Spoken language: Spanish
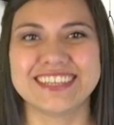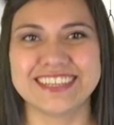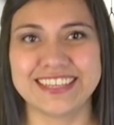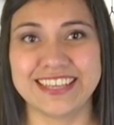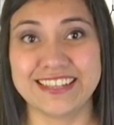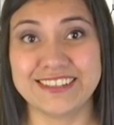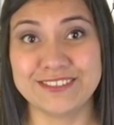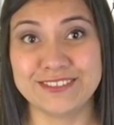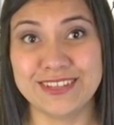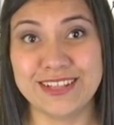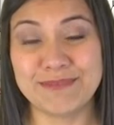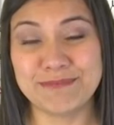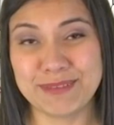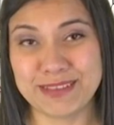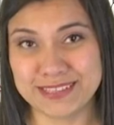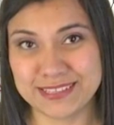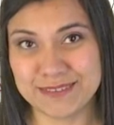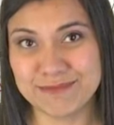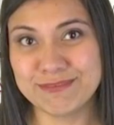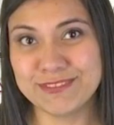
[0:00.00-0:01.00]
que nos la
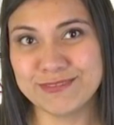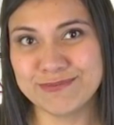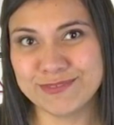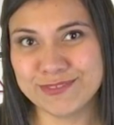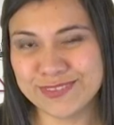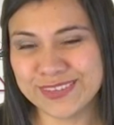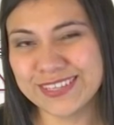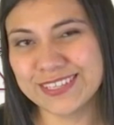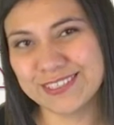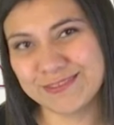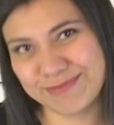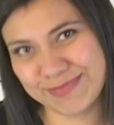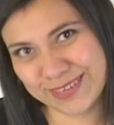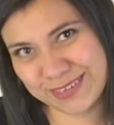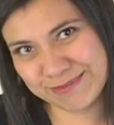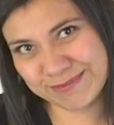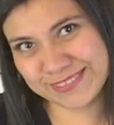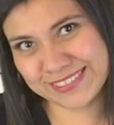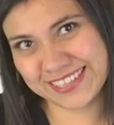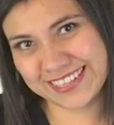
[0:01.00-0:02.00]
pasamos muy bien,
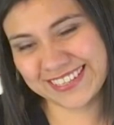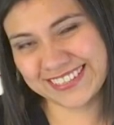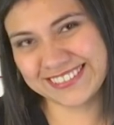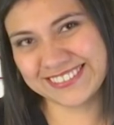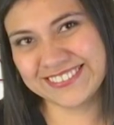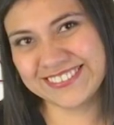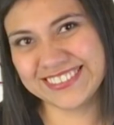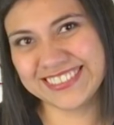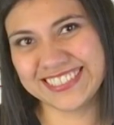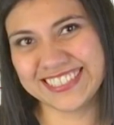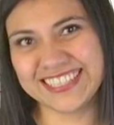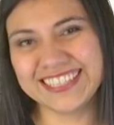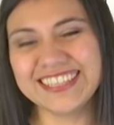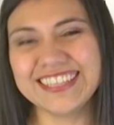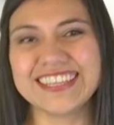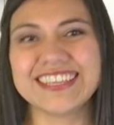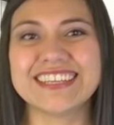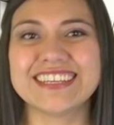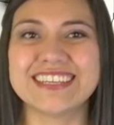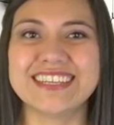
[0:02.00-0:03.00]
esperamos que les gusten,
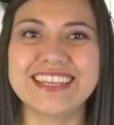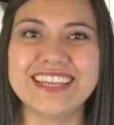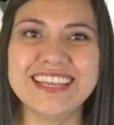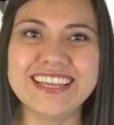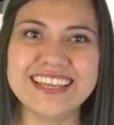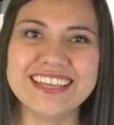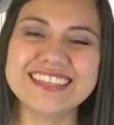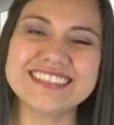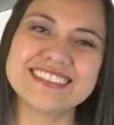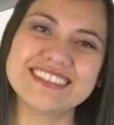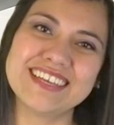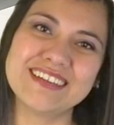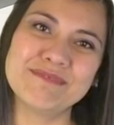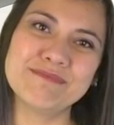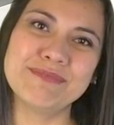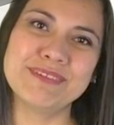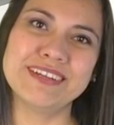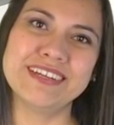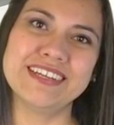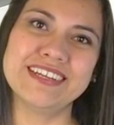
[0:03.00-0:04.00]
que
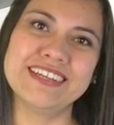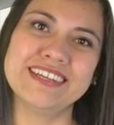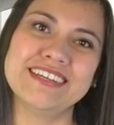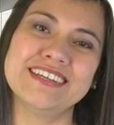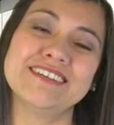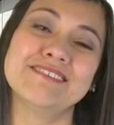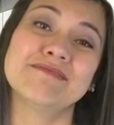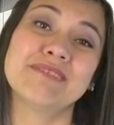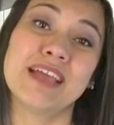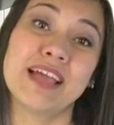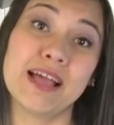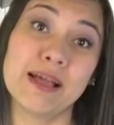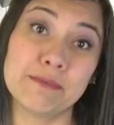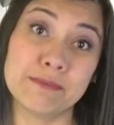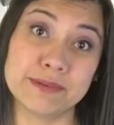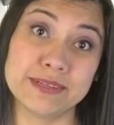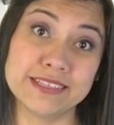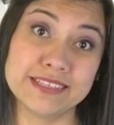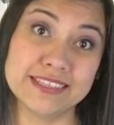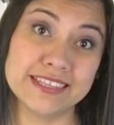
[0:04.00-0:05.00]
están para
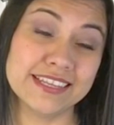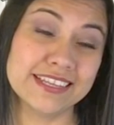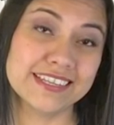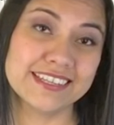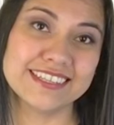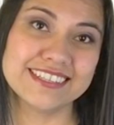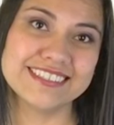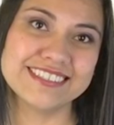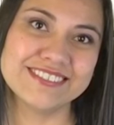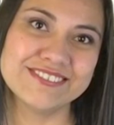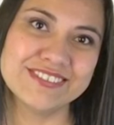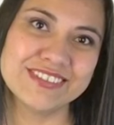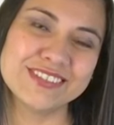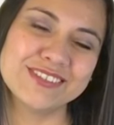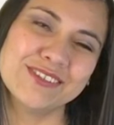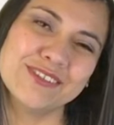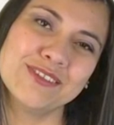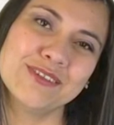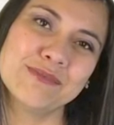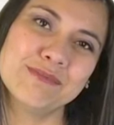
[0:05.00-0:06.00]
aprender y sobre
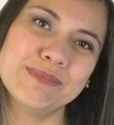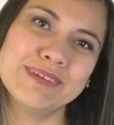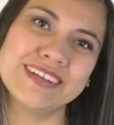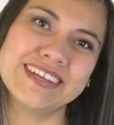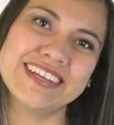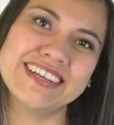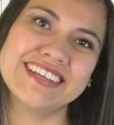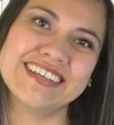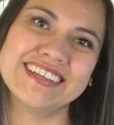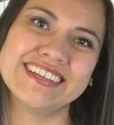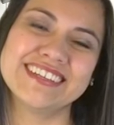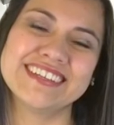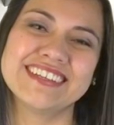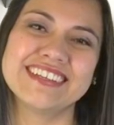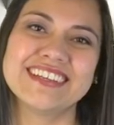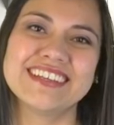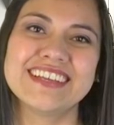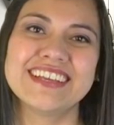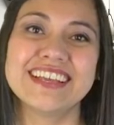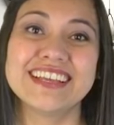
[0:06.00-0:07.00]
todo para
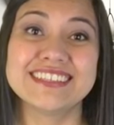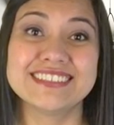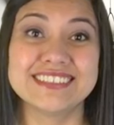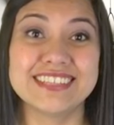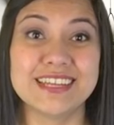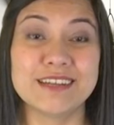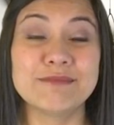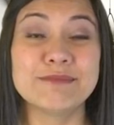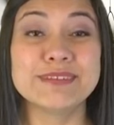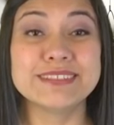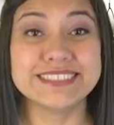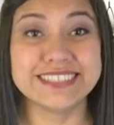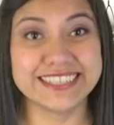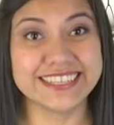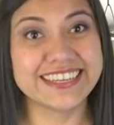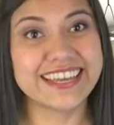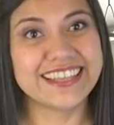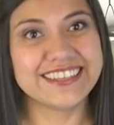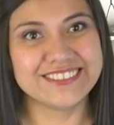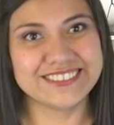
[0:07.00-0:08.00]
estar más
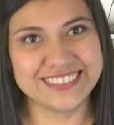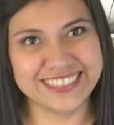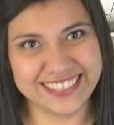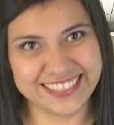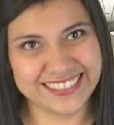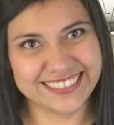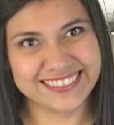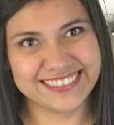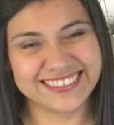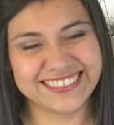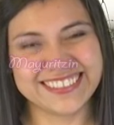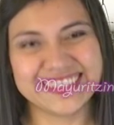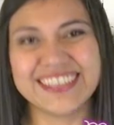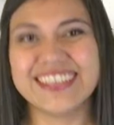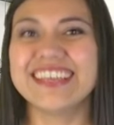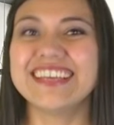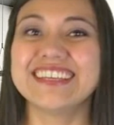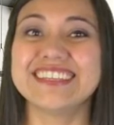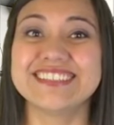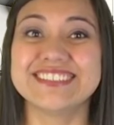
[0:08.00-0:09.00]
cerca de ustedes.
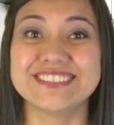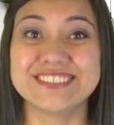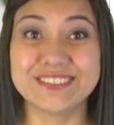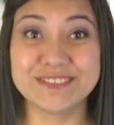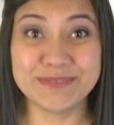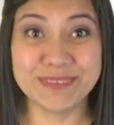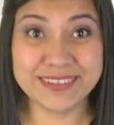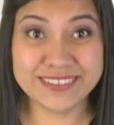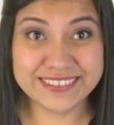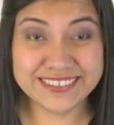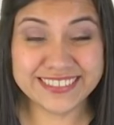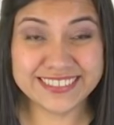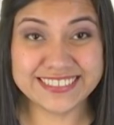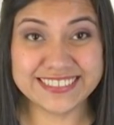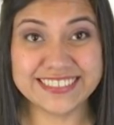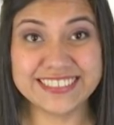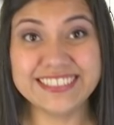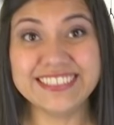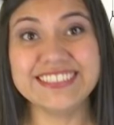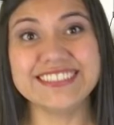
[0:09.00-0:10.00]
Yo soy
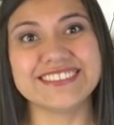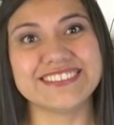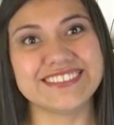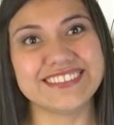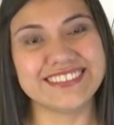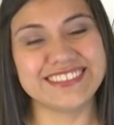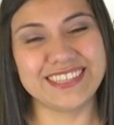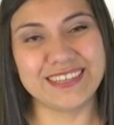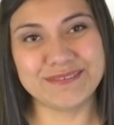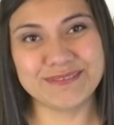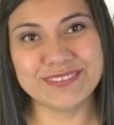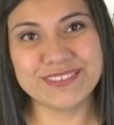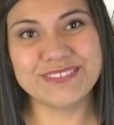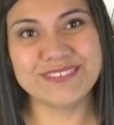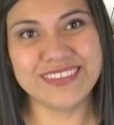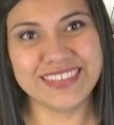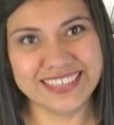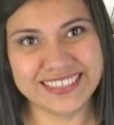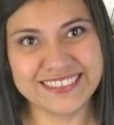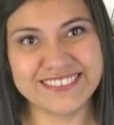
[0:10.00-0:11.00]
Mayurichin y nos estamos
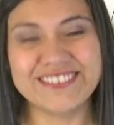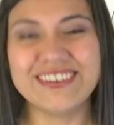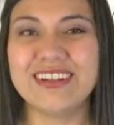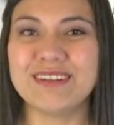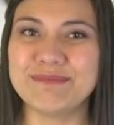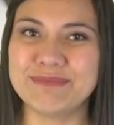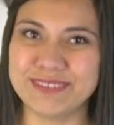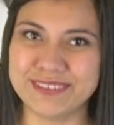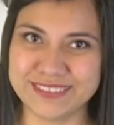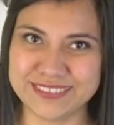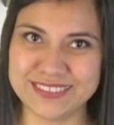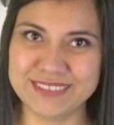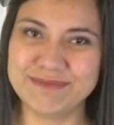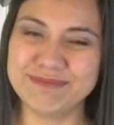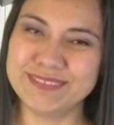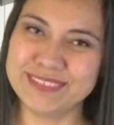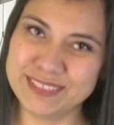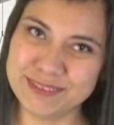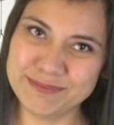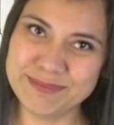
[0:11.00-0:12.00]
viendo la
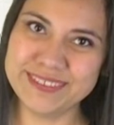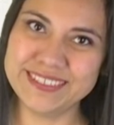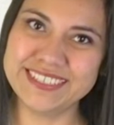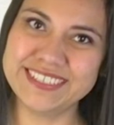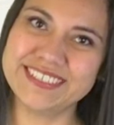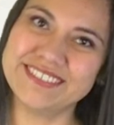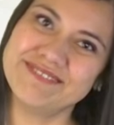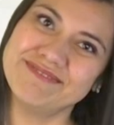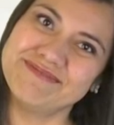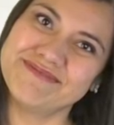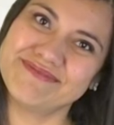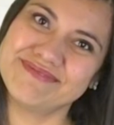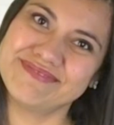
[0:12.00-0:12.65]
próxima semana.